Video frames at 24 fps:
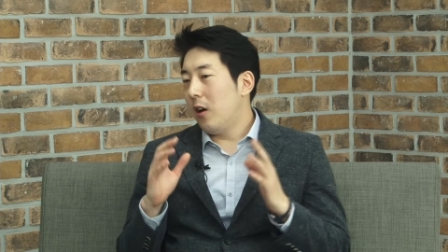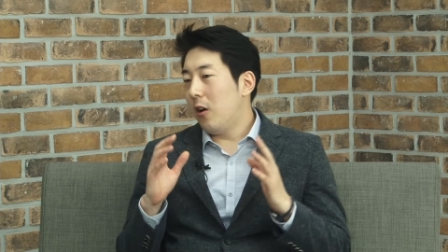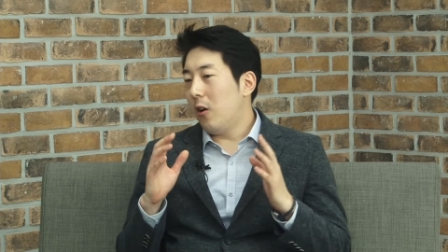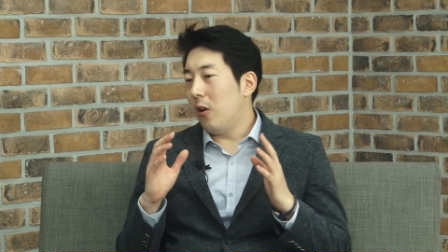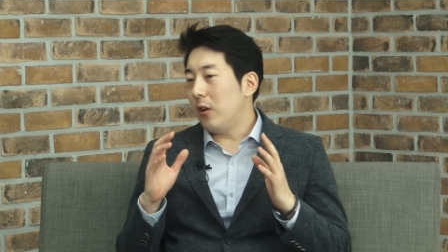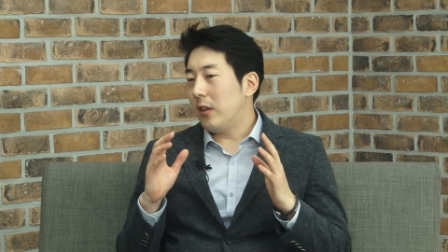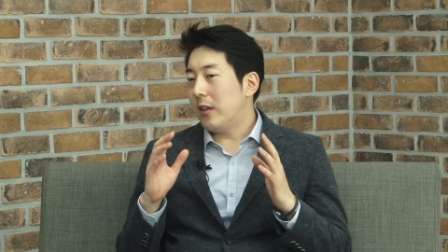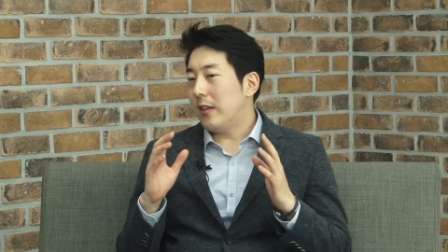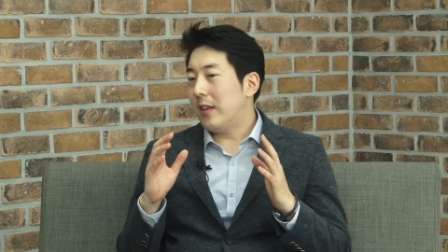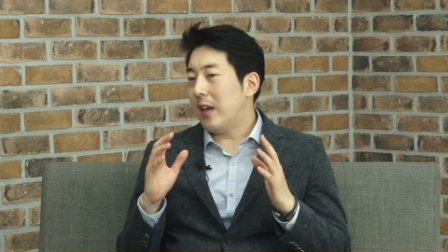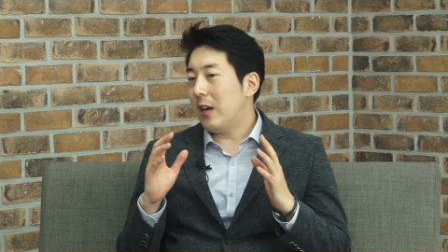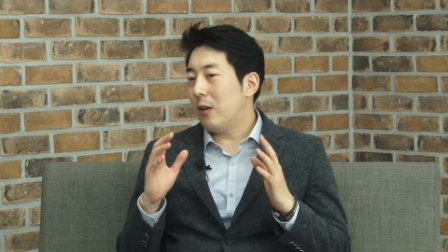어,
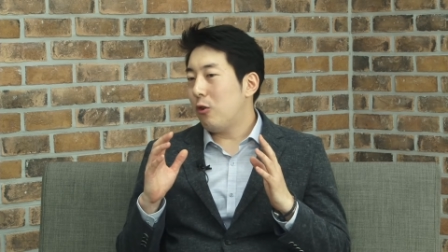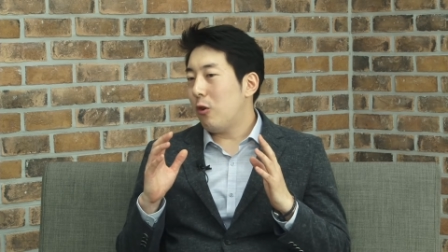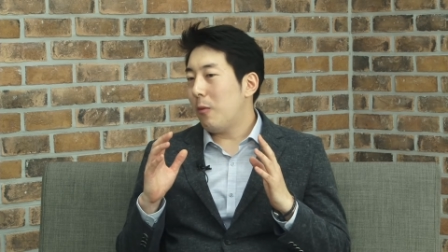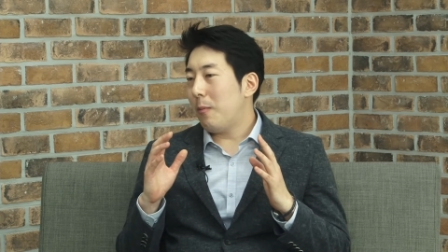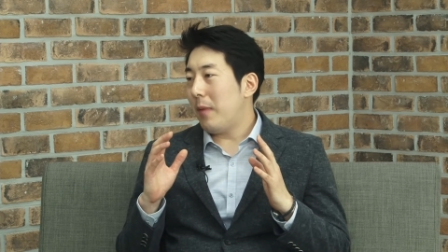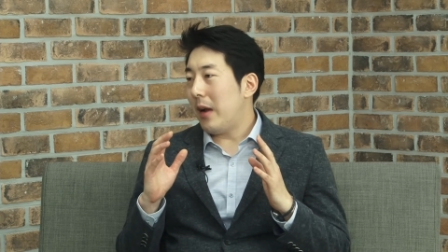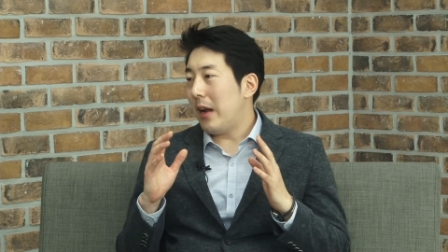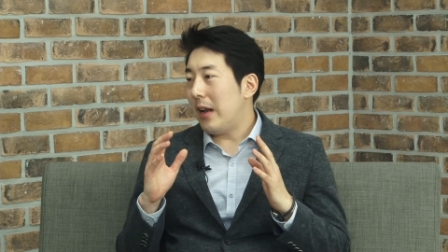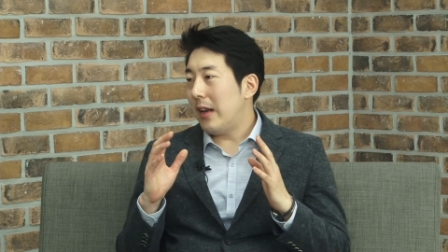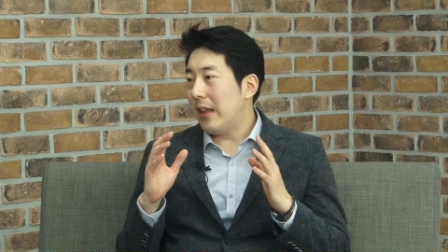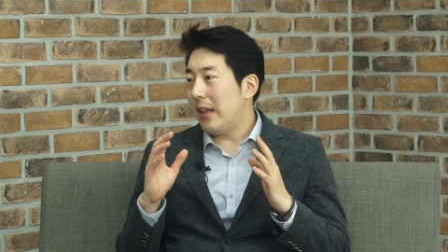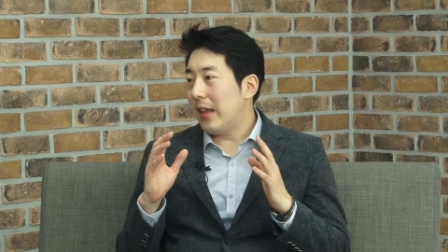시장으로
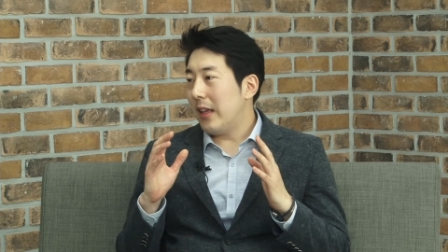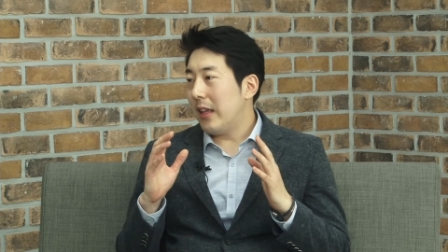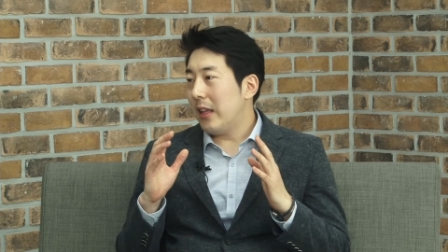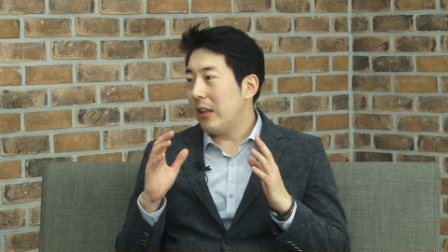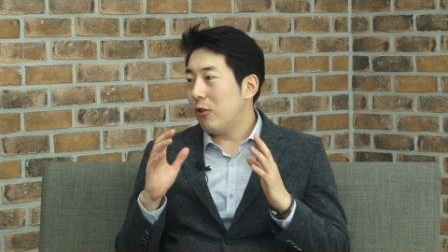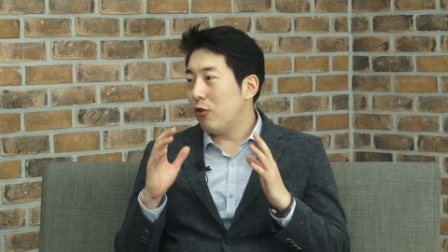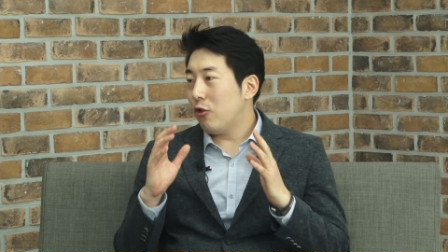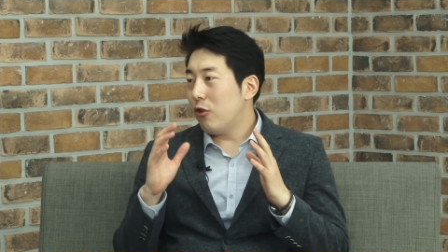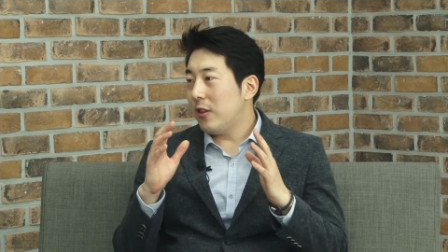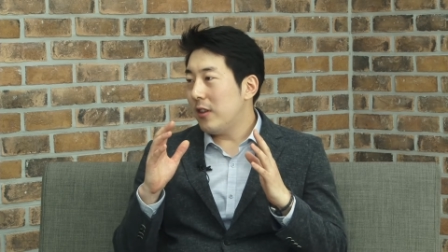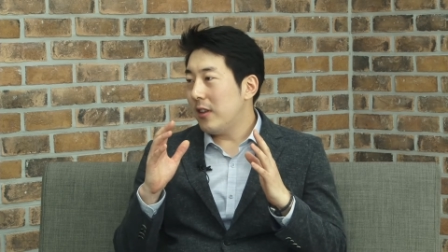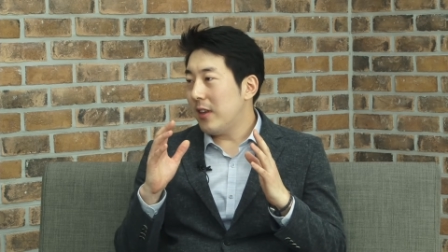빨리
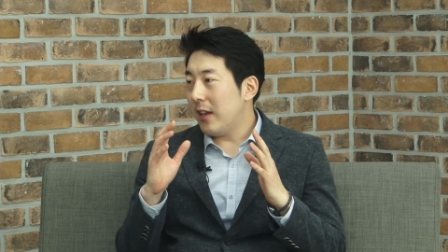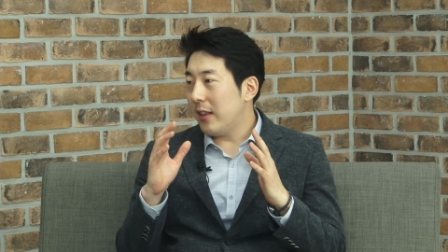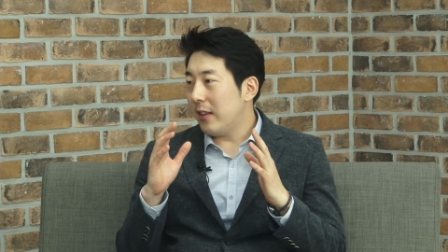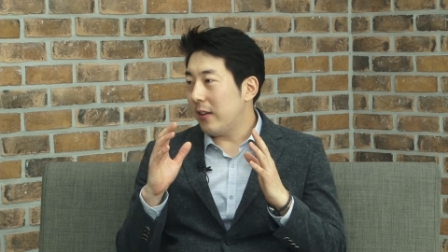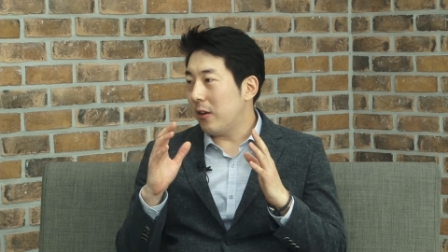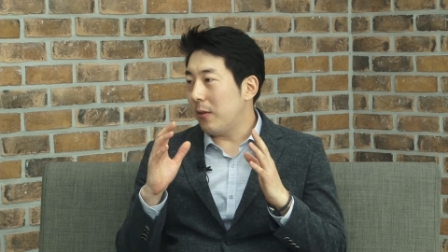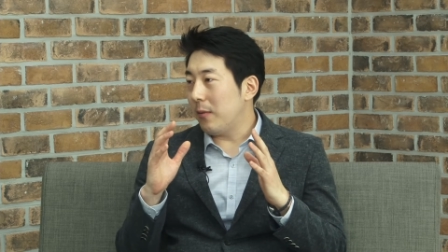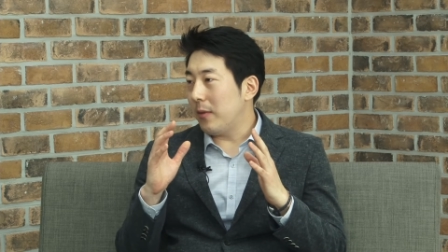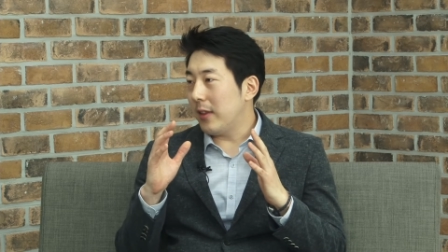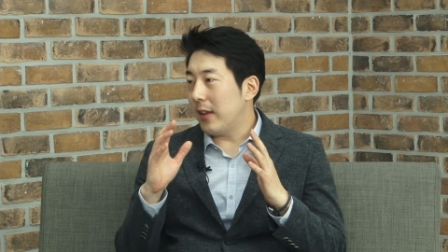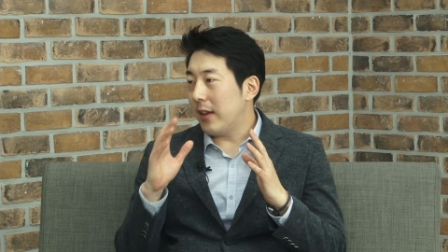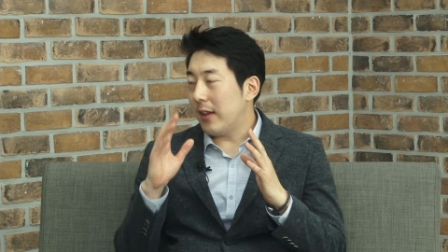출시하는
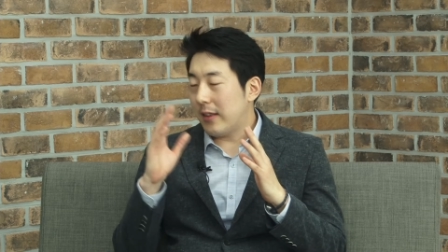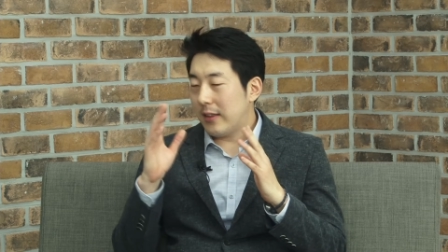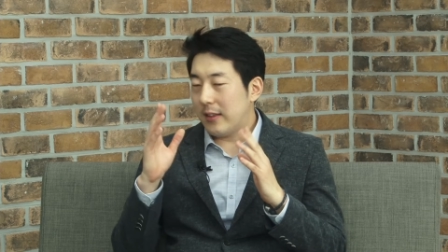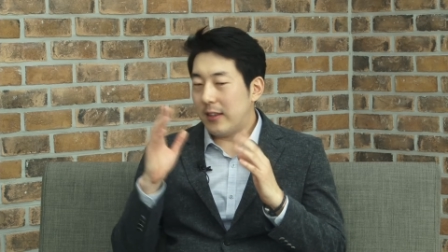겁니다. 음.